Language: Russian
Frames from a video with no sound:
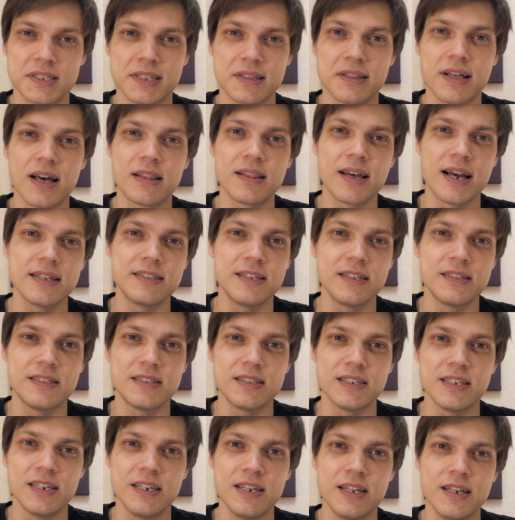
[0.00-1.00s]

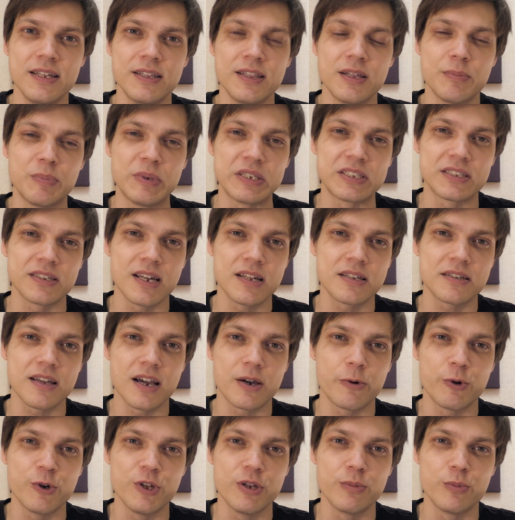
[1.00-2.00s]
задонатить или написать
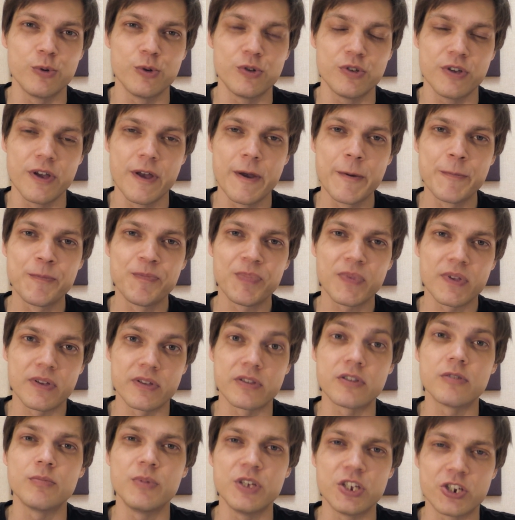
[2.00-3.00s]
какой-нибудь
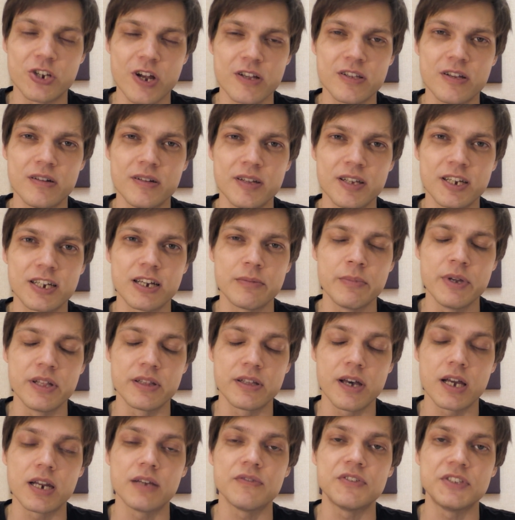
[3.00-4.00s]
замечательный
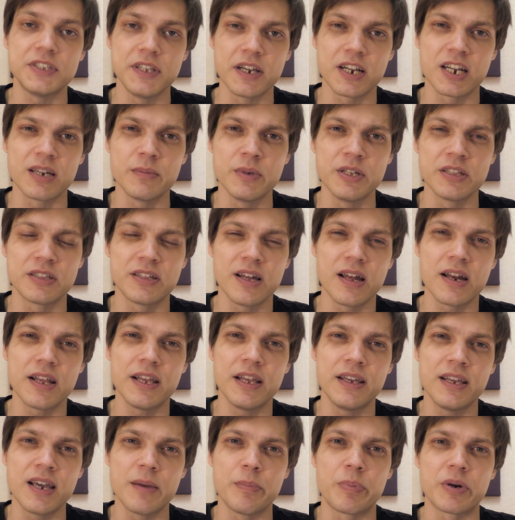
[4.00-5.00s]
комментарий. Все комментарии
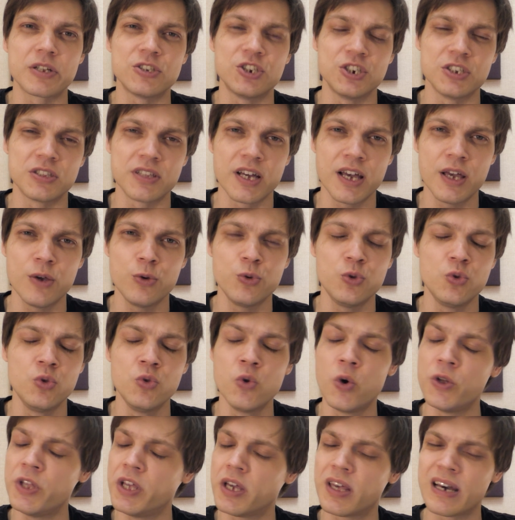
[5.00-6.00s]
я прочитаю,
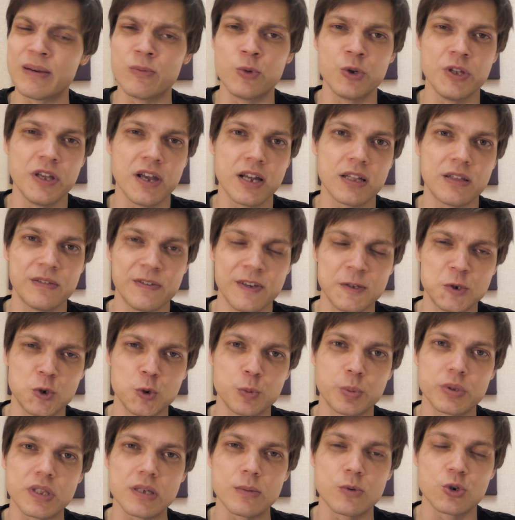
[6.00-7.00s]
но никому не
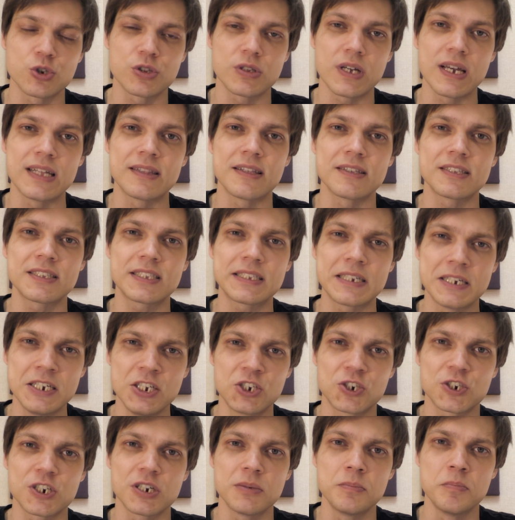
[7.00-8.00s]
отвечу, потому что это
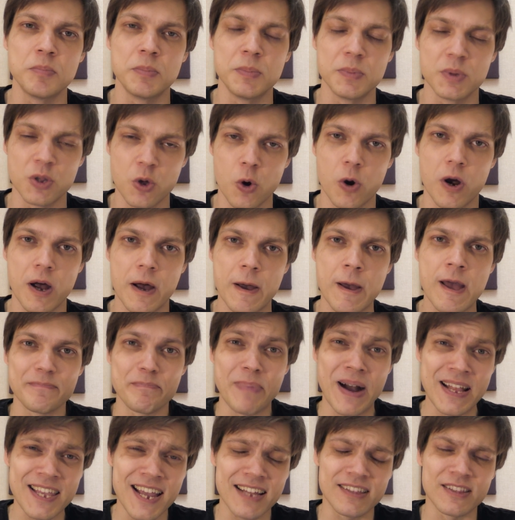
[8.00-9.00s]
слишком много.
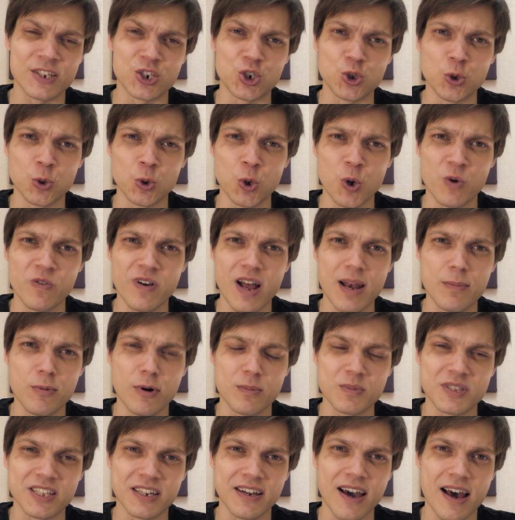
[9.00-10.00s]
Понятно, что новый
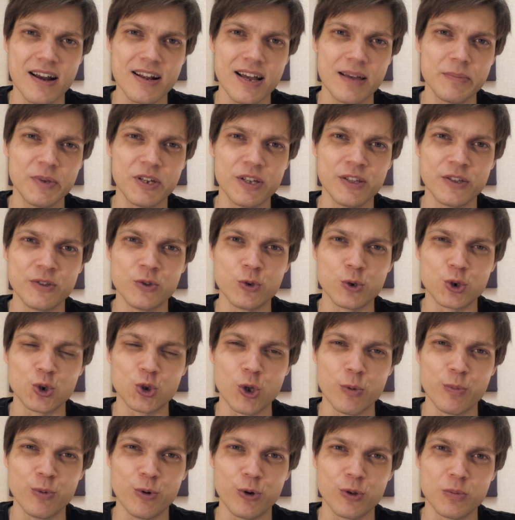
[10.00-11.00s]
альбом за горами, но
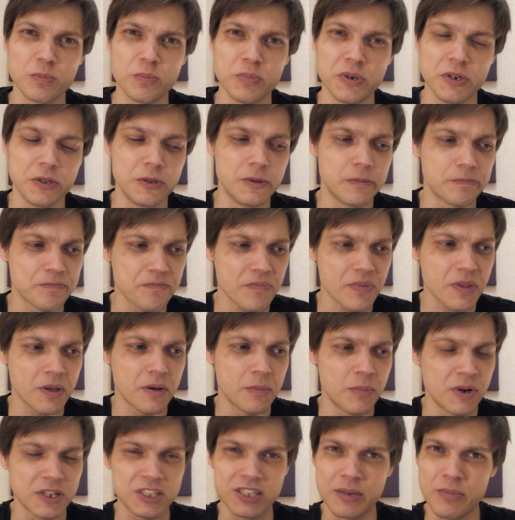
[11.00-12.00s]
чтобы он был
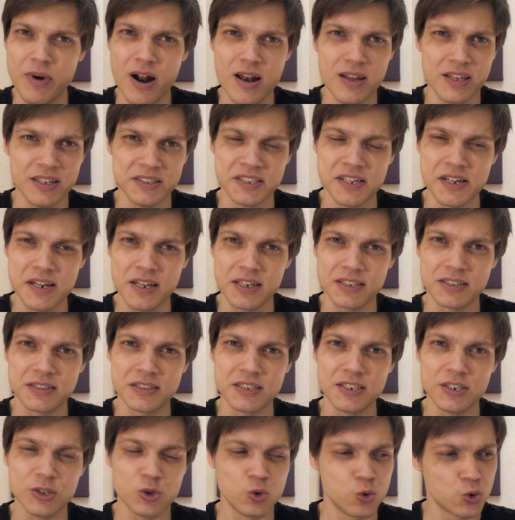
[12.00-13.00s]
максимально
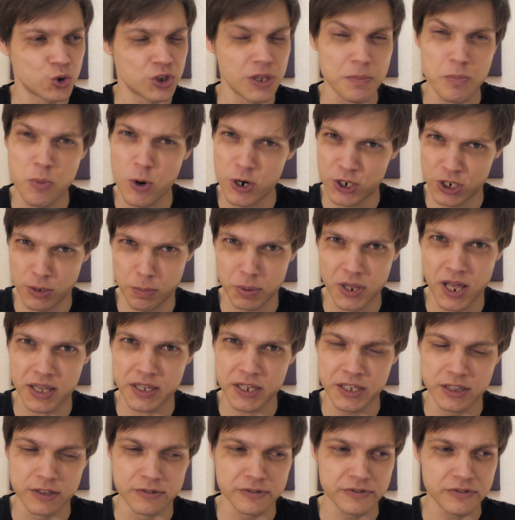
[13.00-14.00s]
интересный, нужно больше
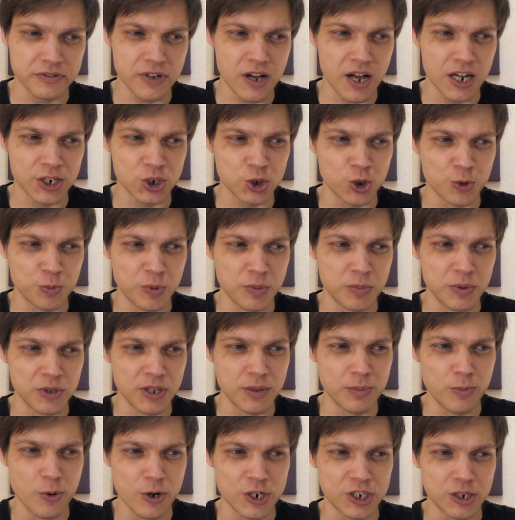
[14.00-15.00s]
плагинов. А чтобы
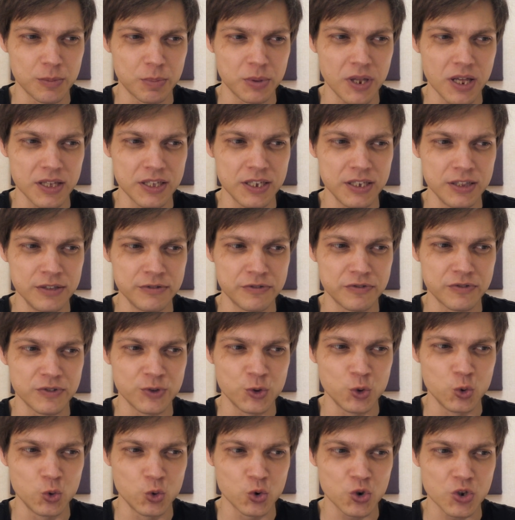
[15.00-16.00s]
было больше плагинов,
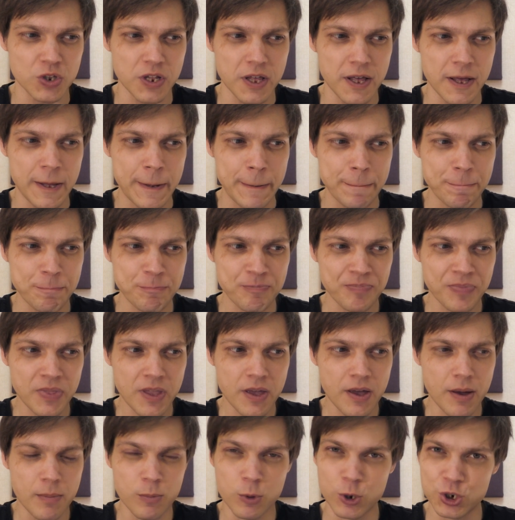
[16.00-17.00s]
нужно
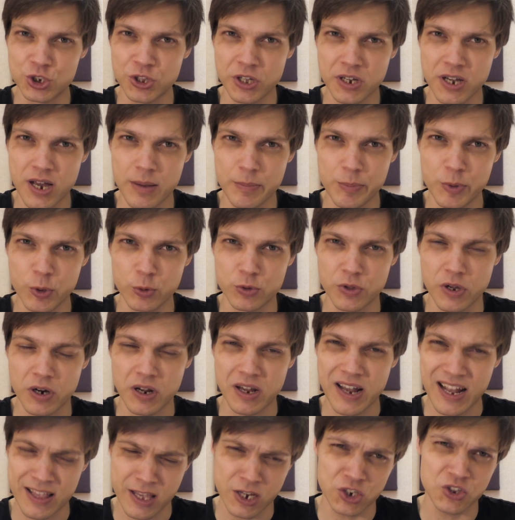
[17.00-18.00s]
мощный компьютер.
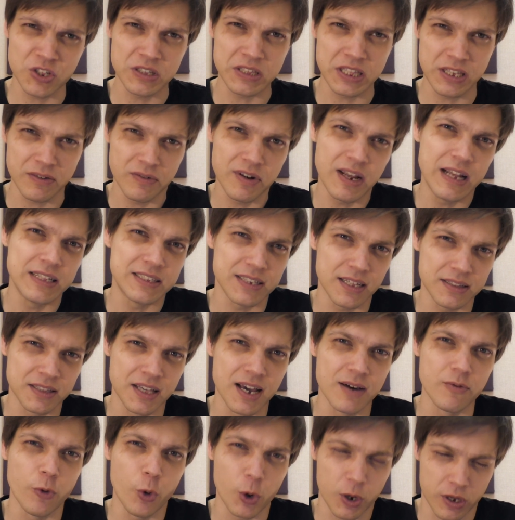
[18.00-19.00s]
Конечно, это является
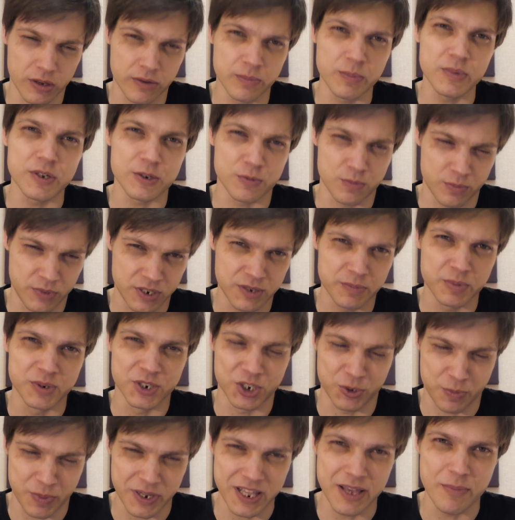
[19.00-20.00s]
отговоркой, мы,
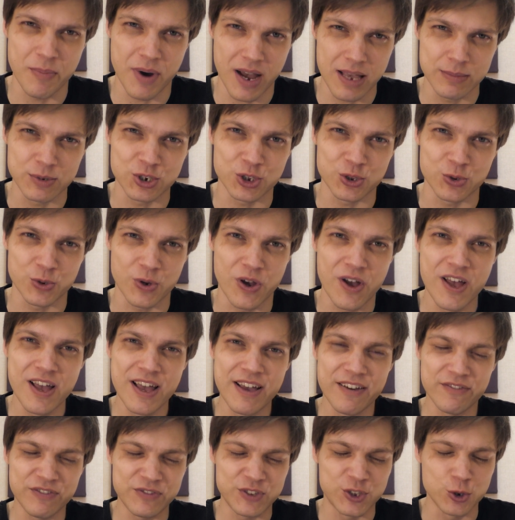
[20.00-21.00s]
же понимаем, что
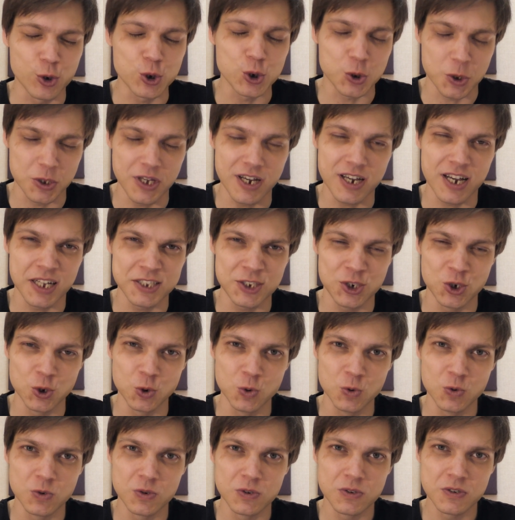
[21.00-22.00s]
все, что я
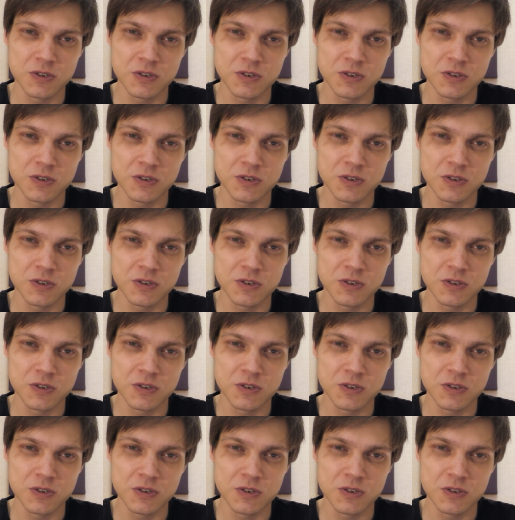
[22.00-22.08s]
хочу,